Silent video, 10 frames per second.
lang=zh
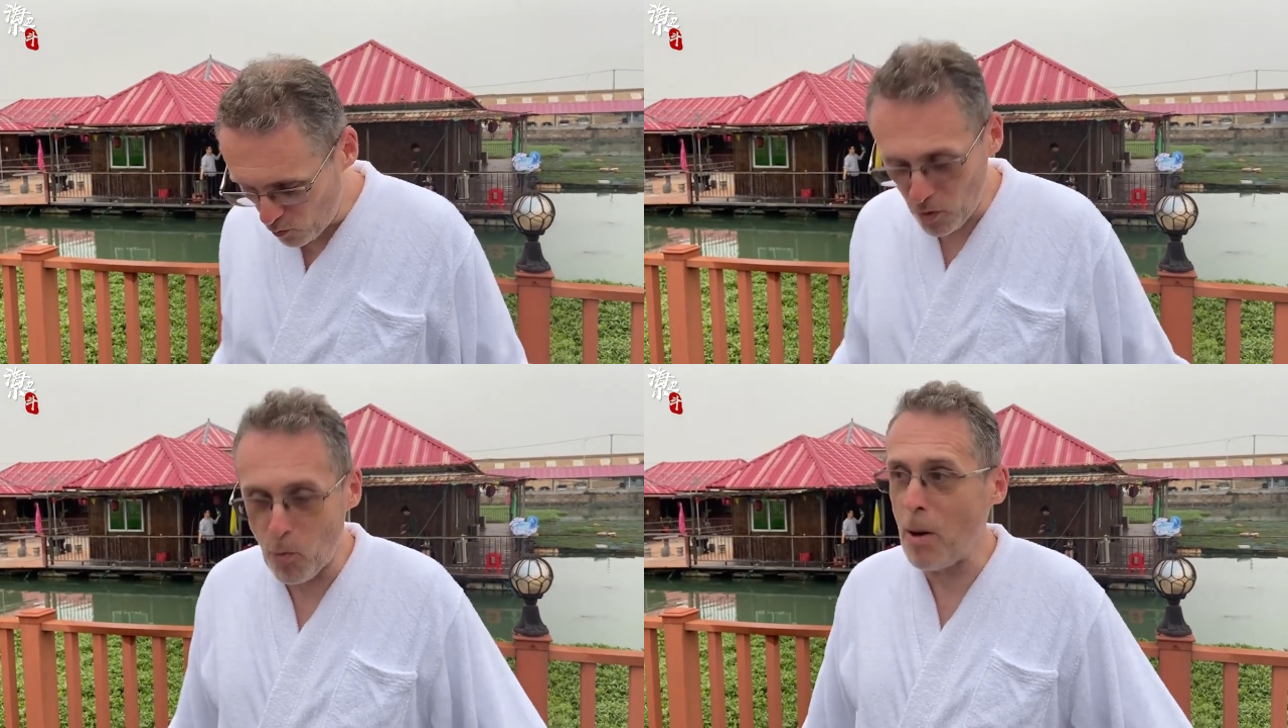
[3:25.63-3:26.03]

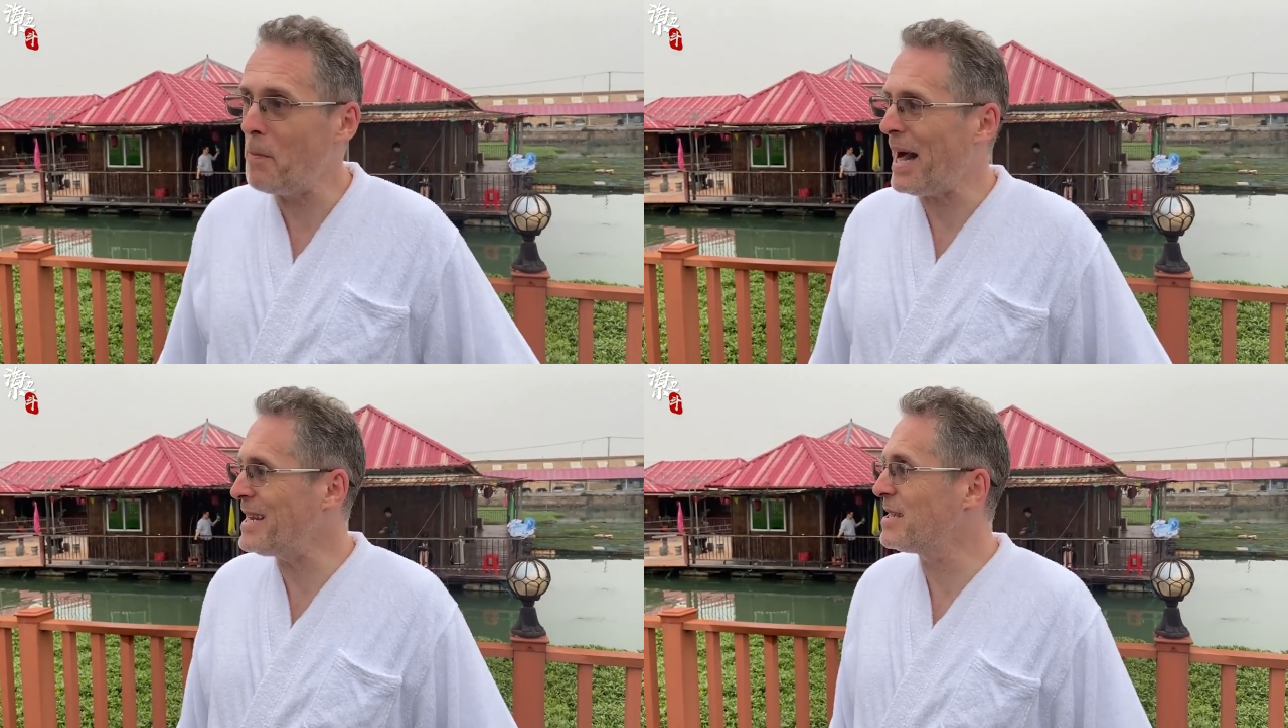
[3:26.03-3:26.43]
我我
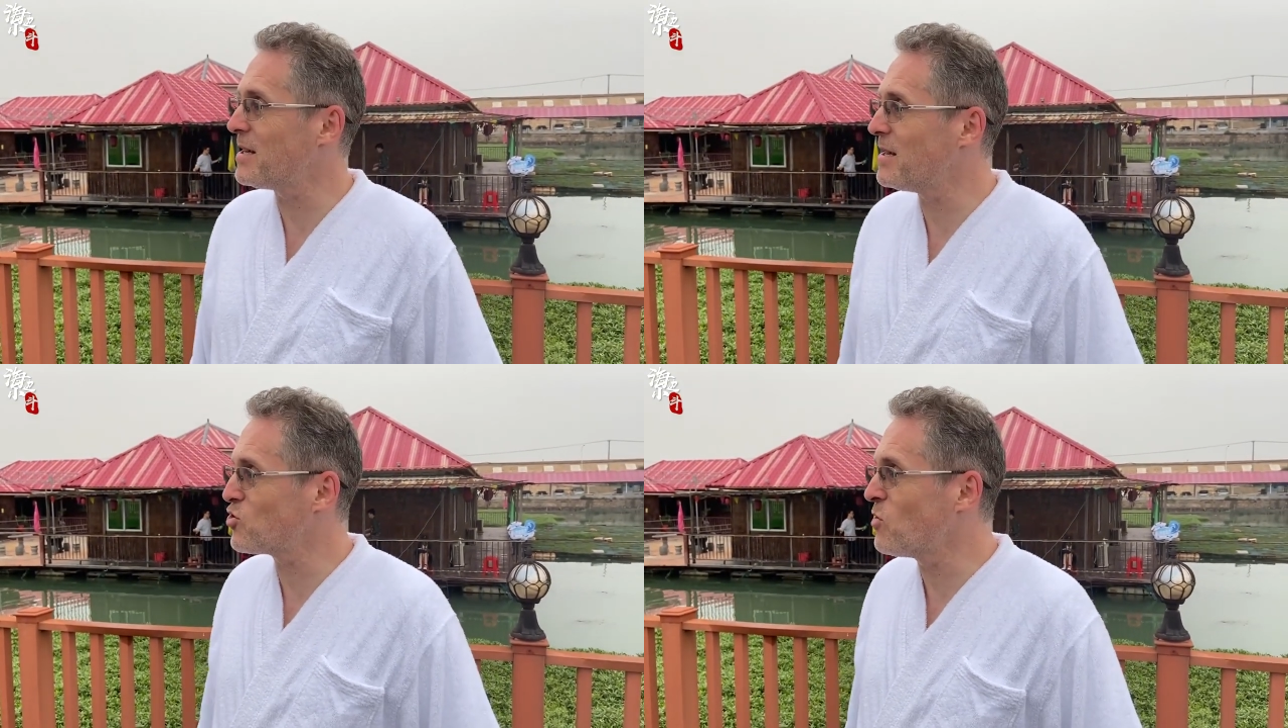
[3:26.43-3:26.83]
怕那
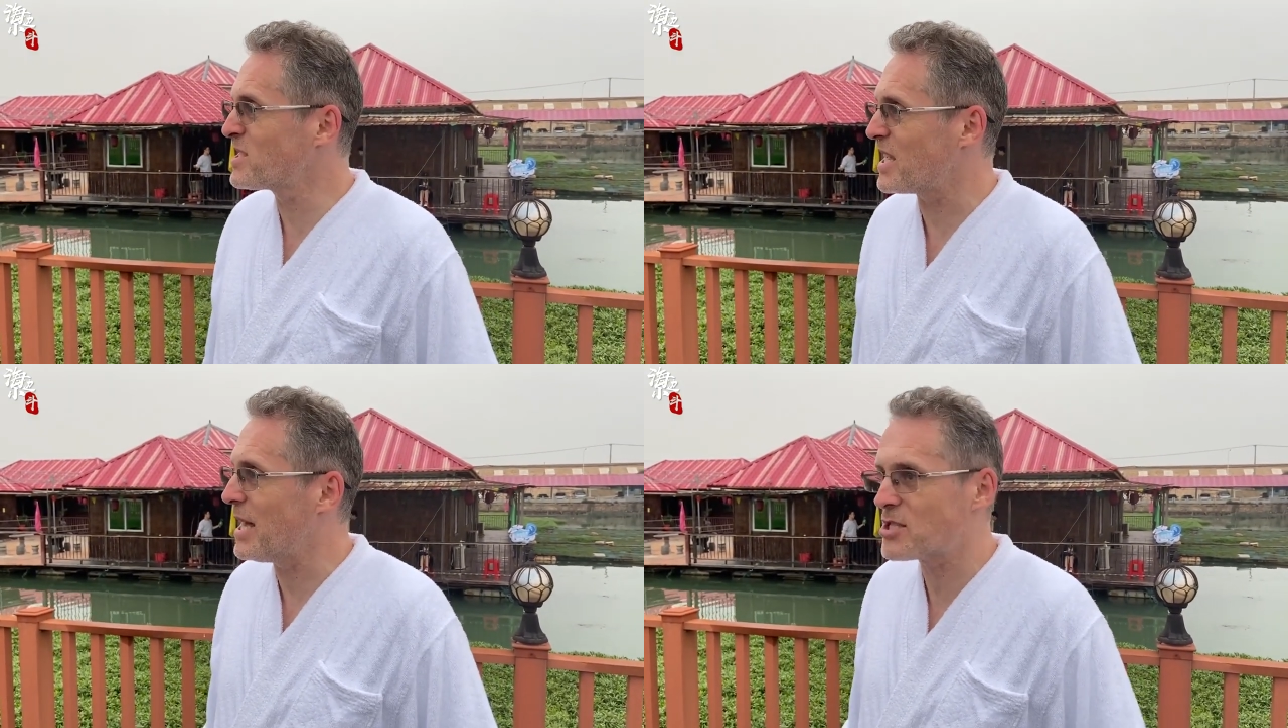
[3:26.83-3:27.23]
个冻
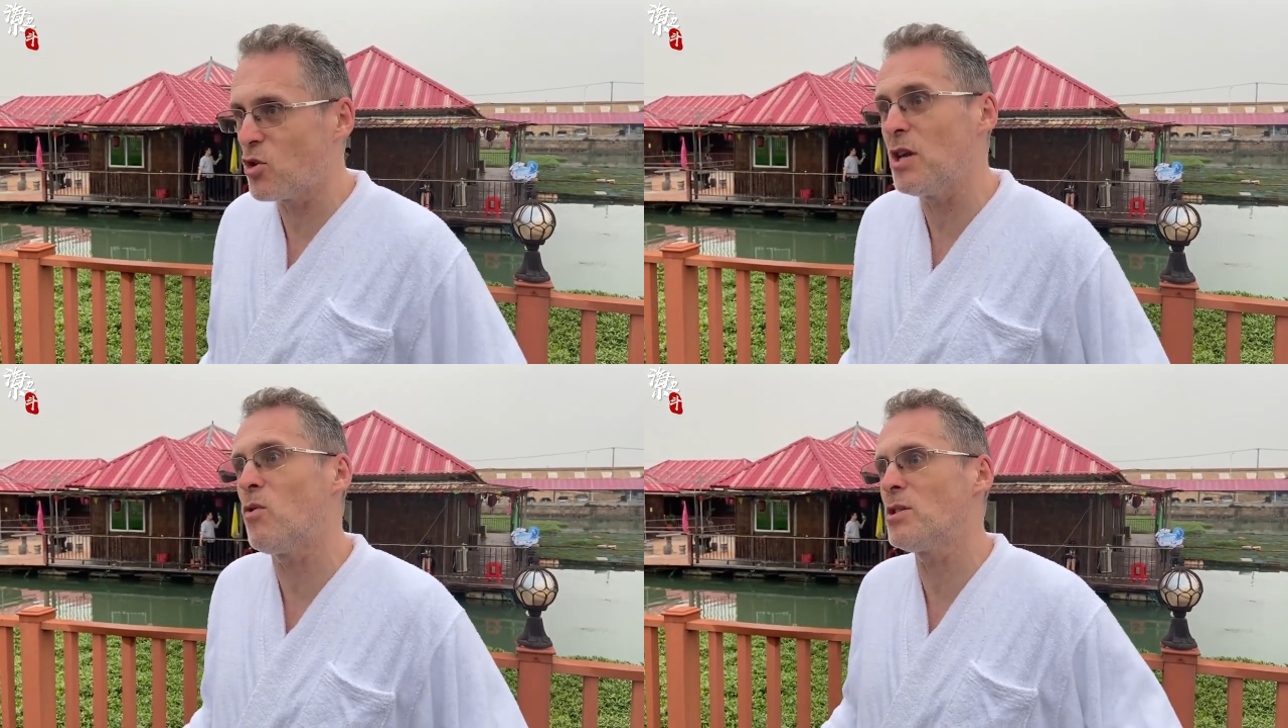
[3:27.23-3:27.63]
死了，
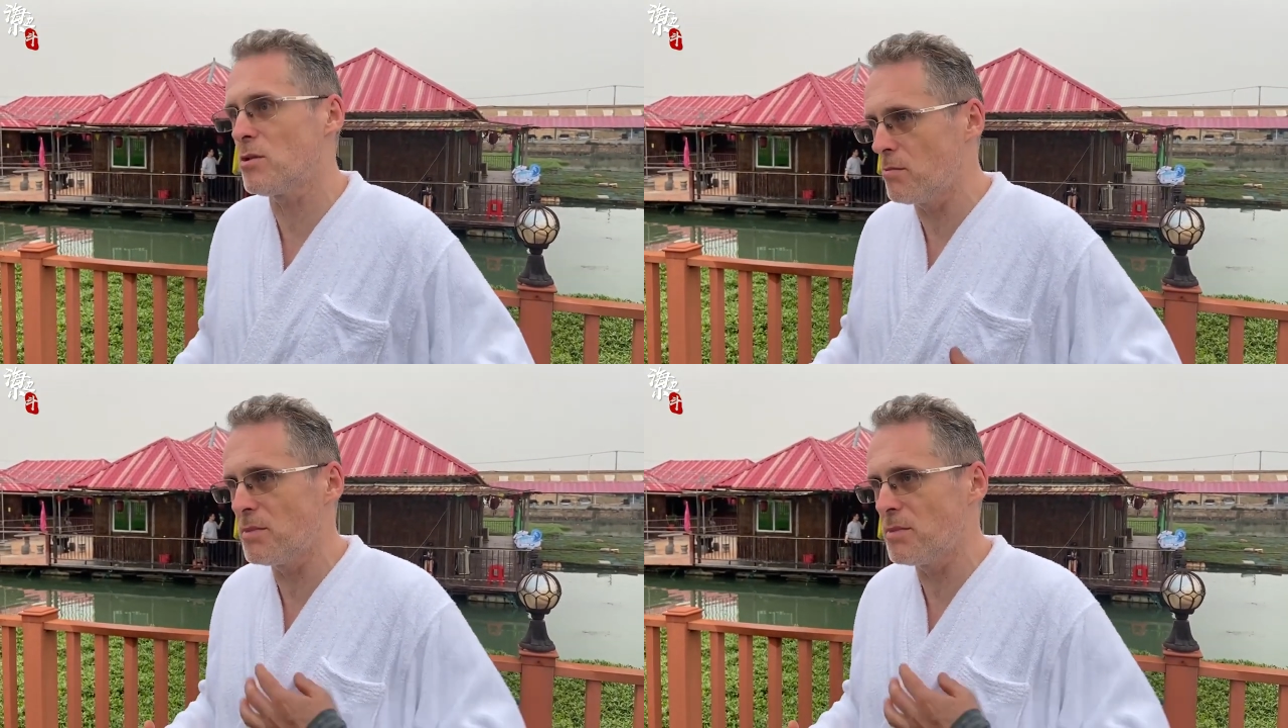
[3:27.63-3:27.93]
所以我就